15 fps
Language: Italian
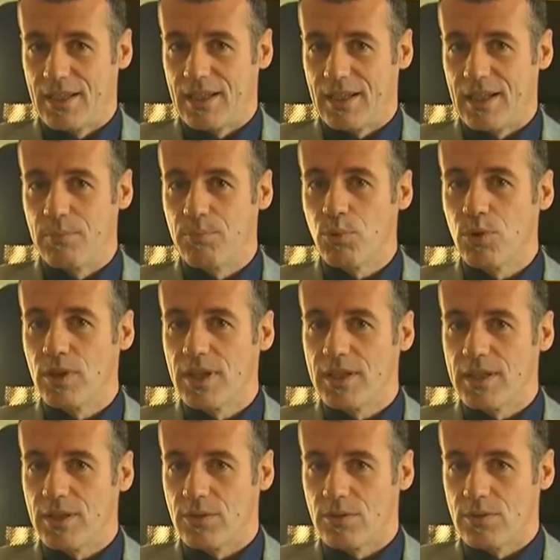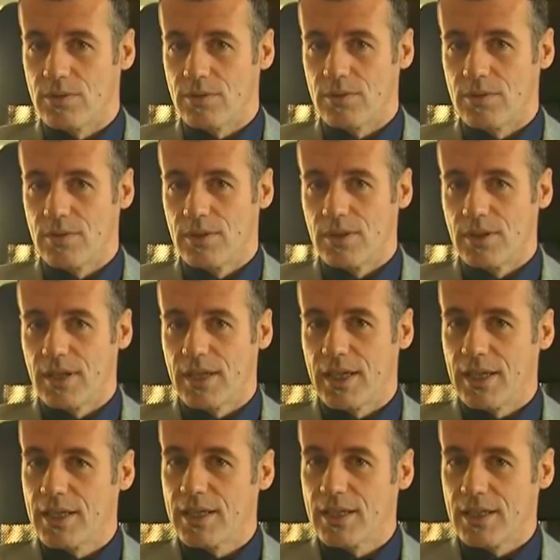il politico
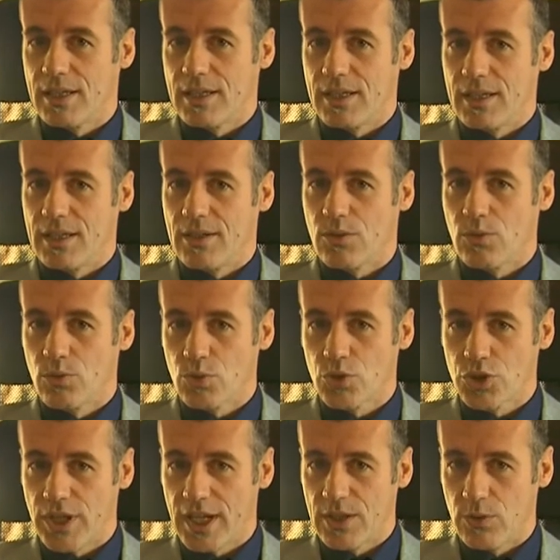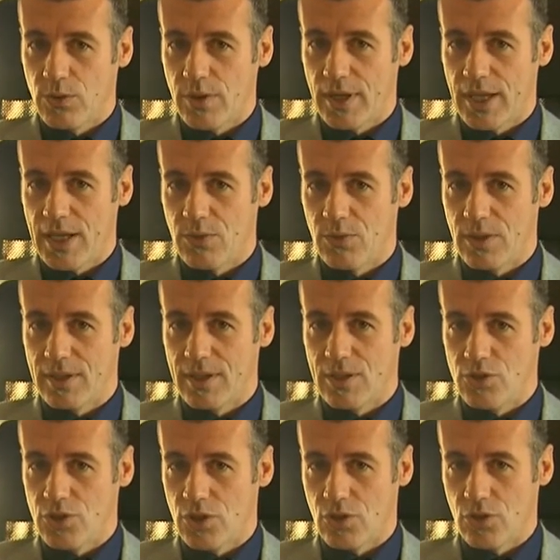che conoscendo le regole
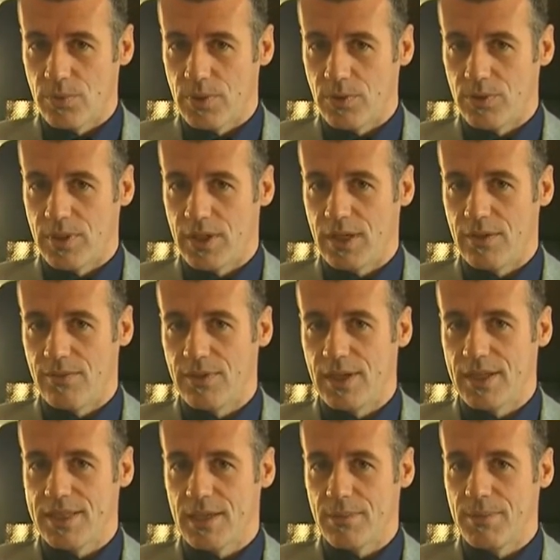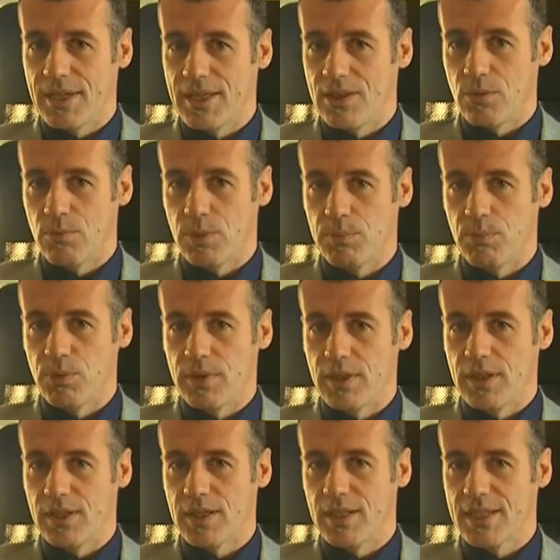del gioco per ottenere finanziamenti o per
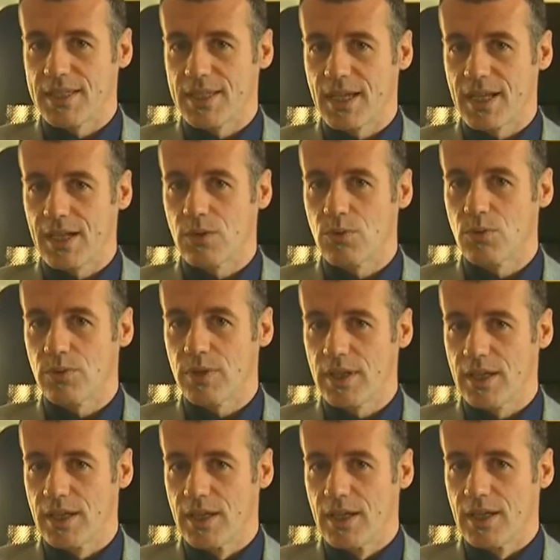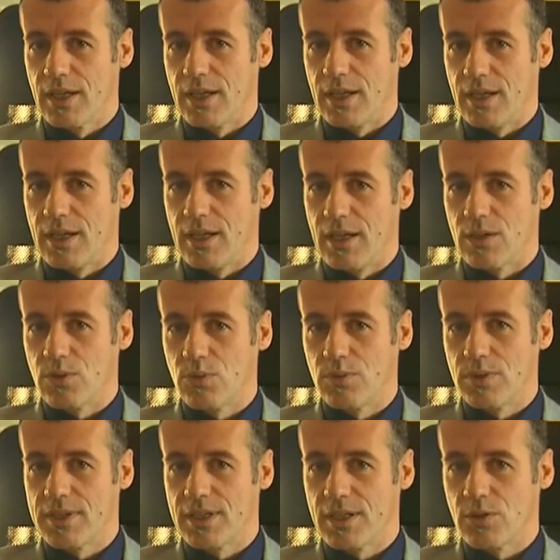poter indirizzare alcuni, eh,
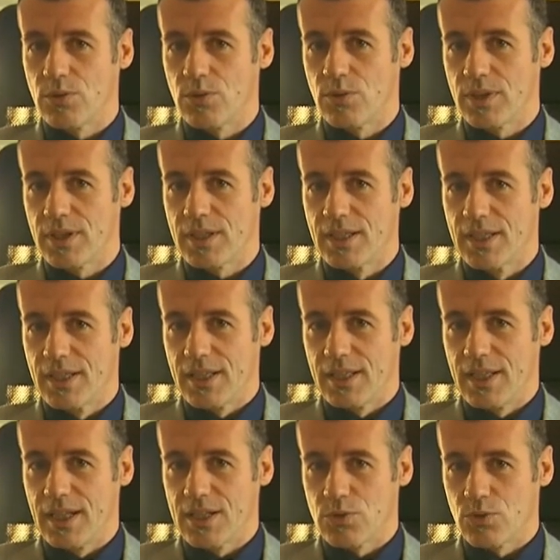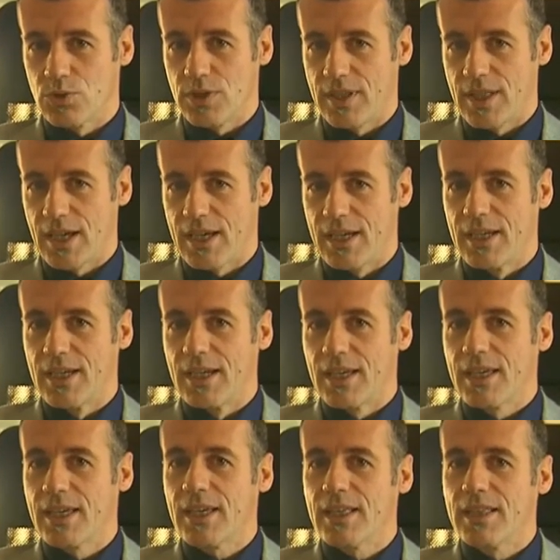alcuni settori della società
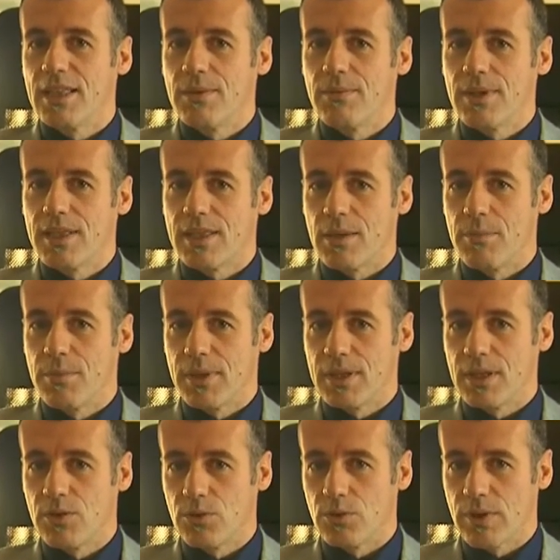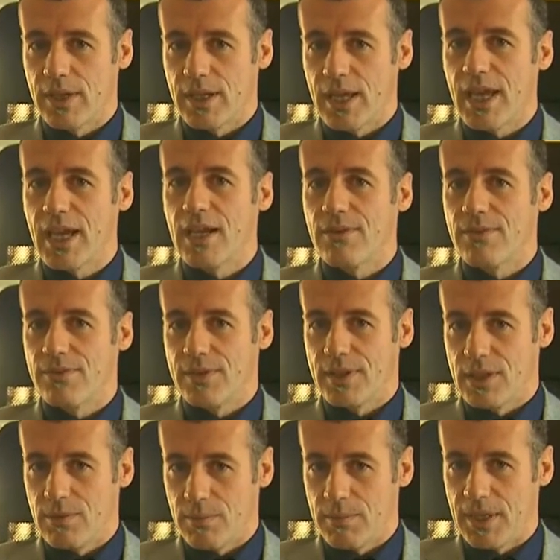che diventa imprenditore è
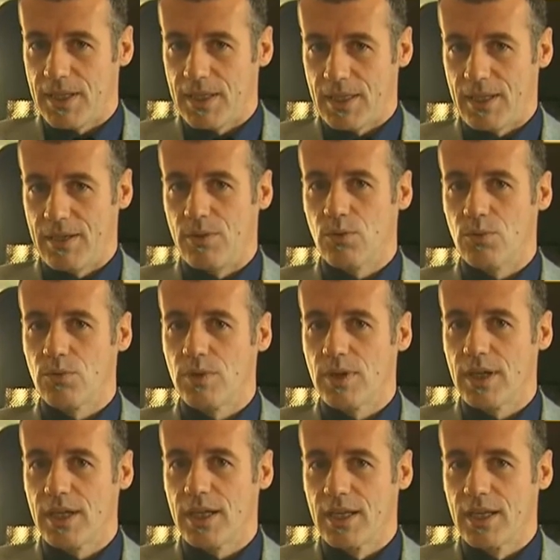effettivamente un,